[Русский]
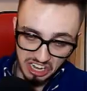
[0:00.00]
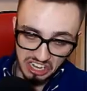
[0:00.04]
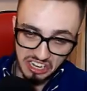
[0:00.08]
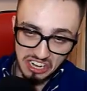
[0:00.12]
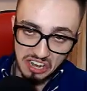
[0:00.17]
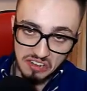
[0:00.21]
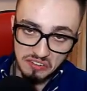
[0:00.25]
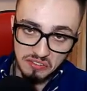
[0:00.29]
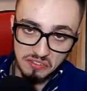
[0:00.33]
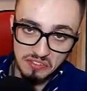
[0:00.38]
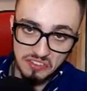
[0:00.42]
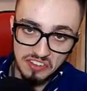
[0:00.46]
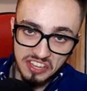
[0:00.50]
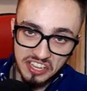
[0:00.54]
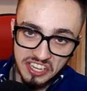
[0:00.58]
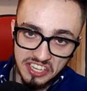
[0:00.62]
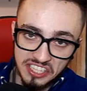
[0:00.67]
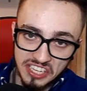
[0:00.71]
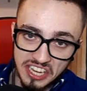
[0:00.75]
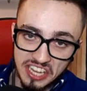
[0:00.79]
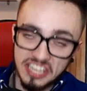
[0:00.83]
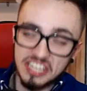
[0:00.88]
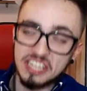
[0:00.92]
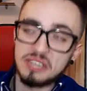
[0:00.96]
Уже, как вы
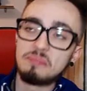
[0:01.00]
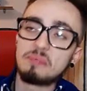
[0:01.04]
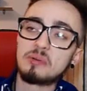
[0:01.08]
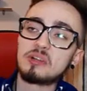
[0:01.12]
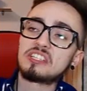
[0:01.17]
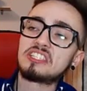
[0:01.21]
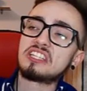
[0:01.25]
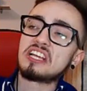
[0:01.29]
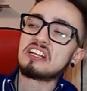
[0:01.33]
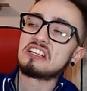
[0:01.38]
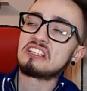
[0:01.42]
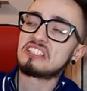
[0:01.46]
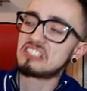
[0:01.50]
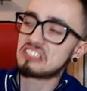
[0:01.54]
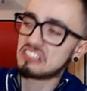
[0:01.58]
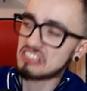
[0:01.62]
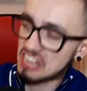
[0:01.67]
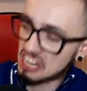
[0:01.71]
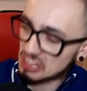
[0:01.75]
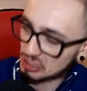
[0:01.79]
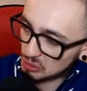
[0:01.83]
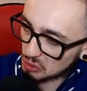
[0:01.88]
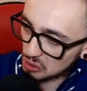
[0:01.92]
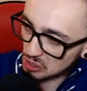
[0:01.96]
видите, и просто
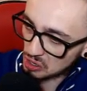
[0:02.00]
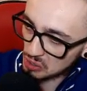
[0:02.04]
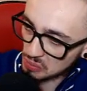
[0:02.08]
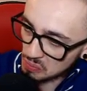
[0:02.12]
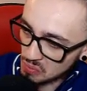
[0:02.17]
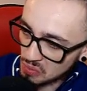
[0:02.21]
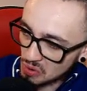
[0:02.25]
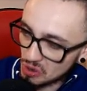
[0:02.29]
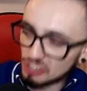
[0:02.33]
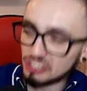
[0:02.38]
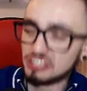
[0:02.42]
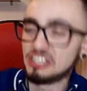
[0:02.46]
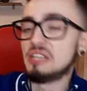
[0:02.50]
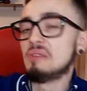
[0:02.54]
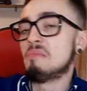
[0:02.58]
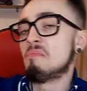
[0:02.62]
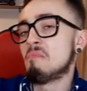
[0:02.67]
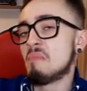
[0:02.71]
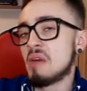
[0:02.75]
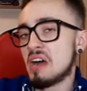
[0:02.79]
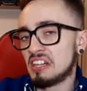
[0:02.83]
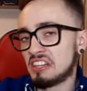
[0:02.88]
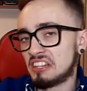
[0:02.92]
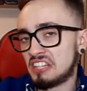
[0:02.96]
знаток моды,
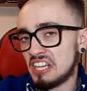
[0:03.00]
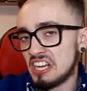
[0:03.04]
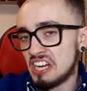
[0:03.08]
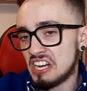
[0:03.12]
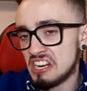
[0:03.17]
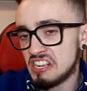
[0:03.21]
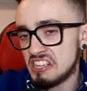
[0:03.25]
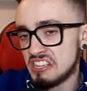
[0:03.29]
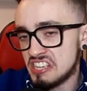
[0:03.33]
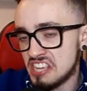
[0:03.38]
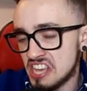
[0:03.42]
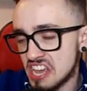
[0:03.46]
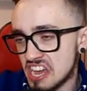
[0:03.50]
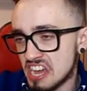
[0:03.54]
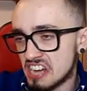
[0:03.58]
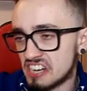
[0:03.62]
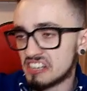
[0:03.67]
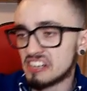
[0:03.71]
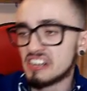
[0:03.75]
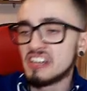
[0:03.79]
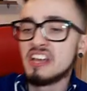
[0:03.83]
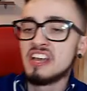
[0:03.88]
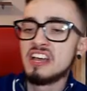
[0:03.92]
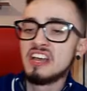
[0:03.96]

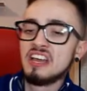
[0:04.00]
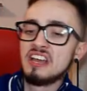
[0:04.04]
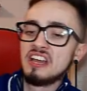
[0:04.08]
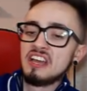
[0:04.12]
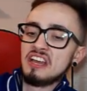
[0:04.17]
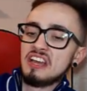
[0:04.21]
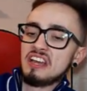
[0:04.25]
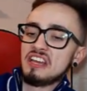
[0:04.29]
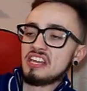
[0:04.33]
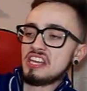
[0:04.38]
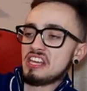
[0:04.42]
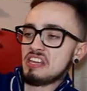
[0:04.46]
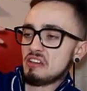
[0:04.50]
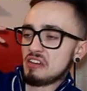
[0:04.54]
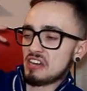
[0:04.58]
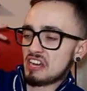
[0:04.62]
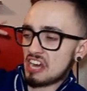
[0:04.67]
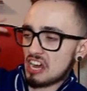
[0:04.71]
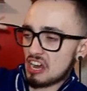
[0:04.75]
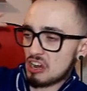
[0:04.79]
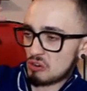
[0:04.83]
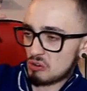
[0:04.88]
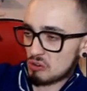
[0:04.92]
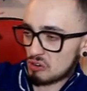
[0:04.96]
модельер, и
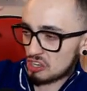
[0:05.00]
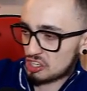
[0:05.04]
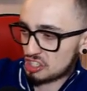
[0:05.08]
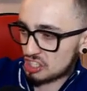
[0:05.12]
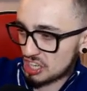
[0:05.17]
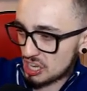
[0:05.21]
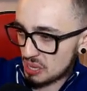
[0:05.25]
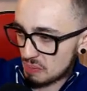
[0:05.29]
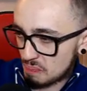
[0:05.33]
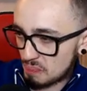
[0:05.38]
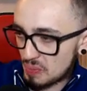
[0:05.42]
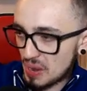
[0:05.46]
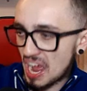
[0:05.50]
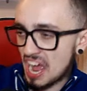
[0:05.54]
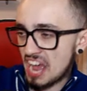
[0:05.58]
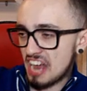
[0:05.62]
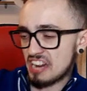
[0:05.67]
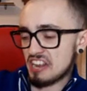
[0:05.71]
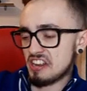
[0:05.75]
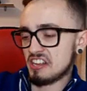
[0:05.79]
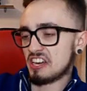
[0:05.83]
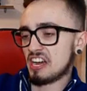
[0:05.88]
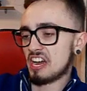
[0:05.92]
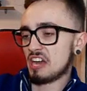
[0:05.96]
хороший
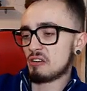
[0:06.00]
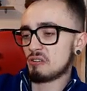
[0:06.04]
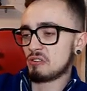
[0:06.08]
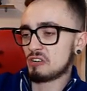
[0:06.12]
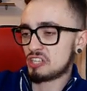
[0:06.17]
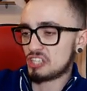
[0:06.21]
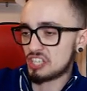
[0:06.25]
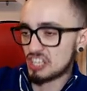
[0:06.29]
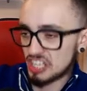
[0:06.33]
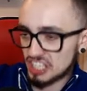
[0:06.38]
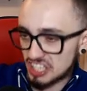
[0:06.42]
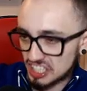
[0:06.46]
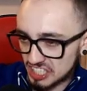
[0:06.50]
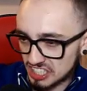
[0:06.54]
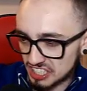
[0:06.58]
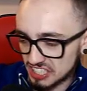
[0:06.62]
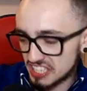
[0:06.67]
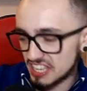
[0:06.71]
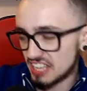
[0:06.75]
парень, хороший...